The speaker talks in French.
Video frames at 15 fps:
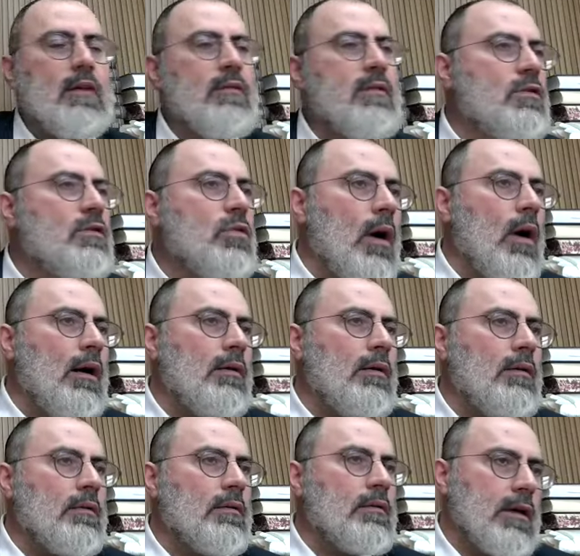est avec
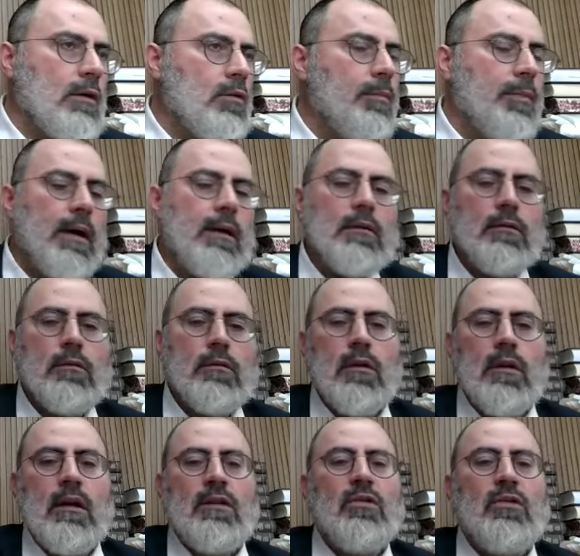toi, t'accompagne.
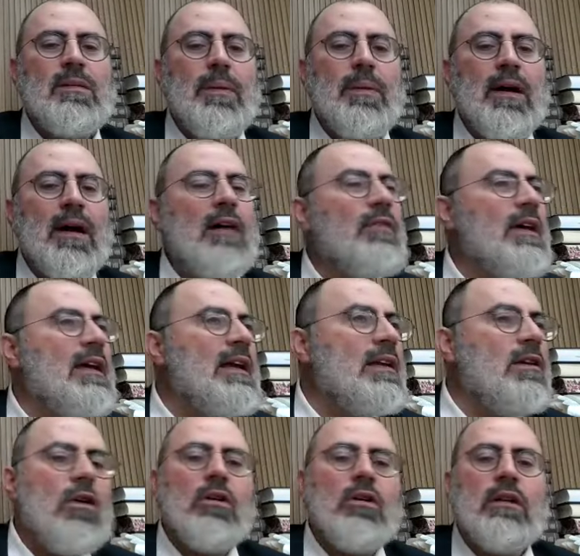Donc c'est pas grave,
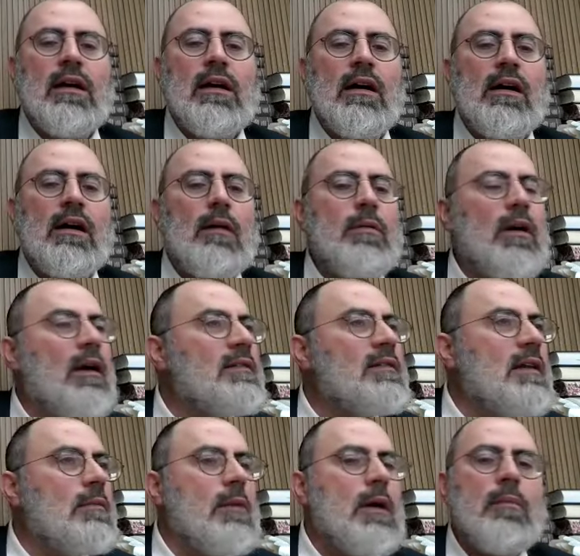Elion et
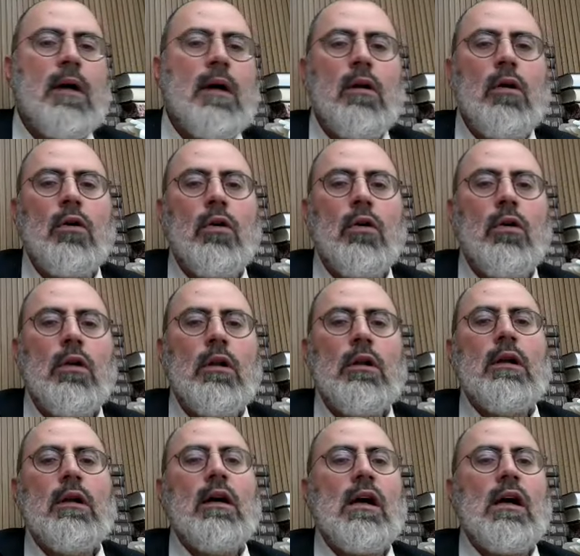Rachamecha c'est le même, alors que
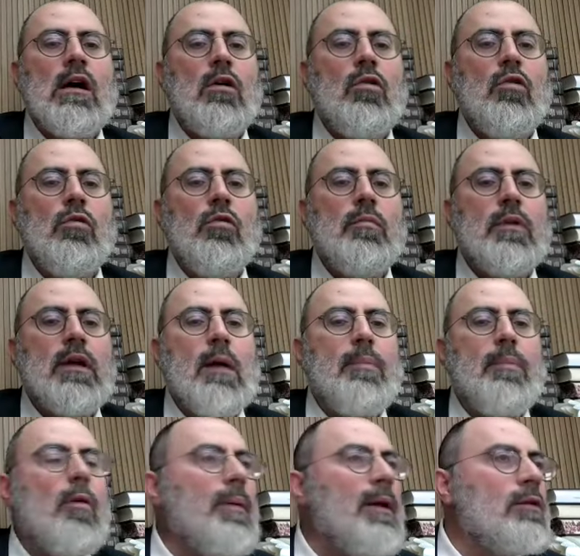Rachum,
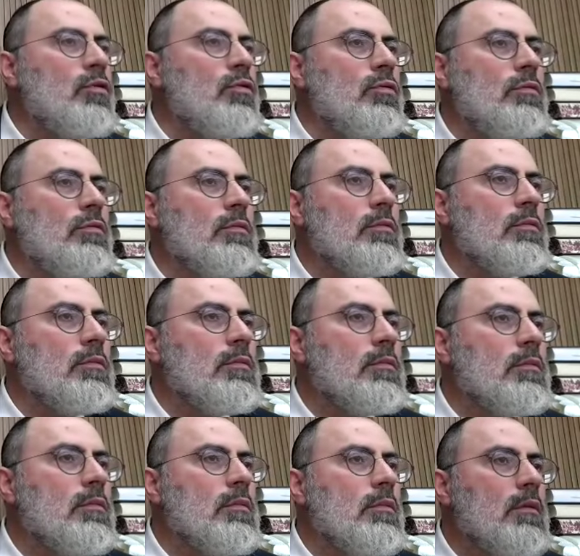et après on parle de nous.
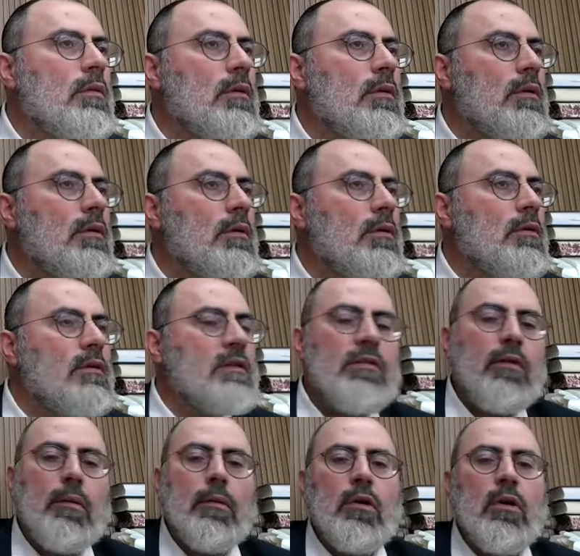
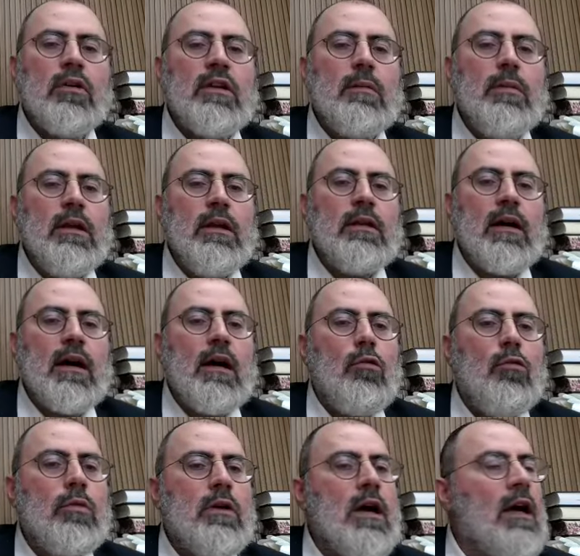Donc c'est vraiment une grande débilité,
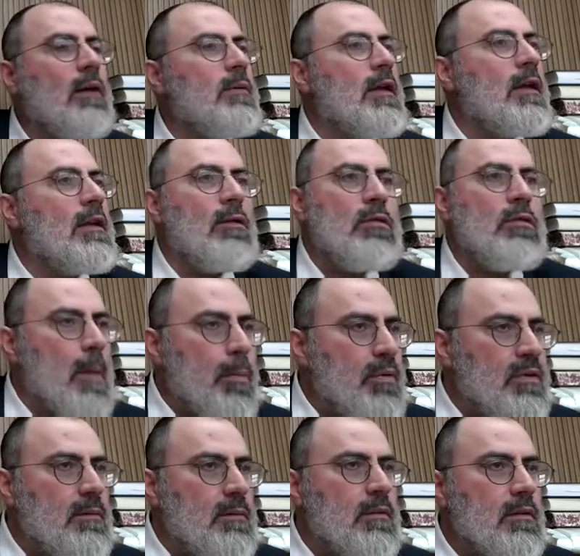Rachum, Karimidatenu, c'est
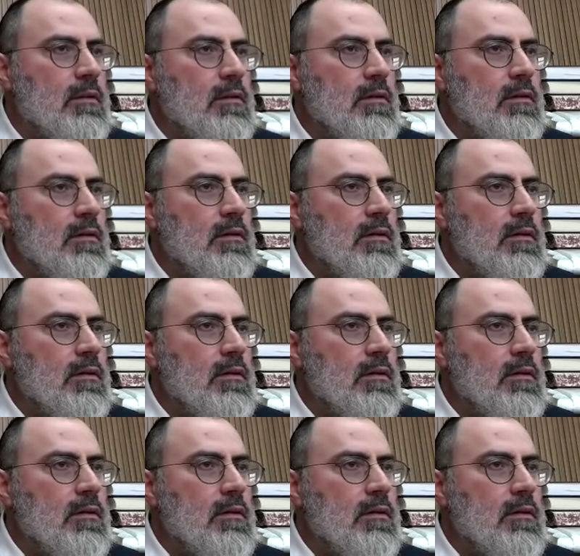pas possible.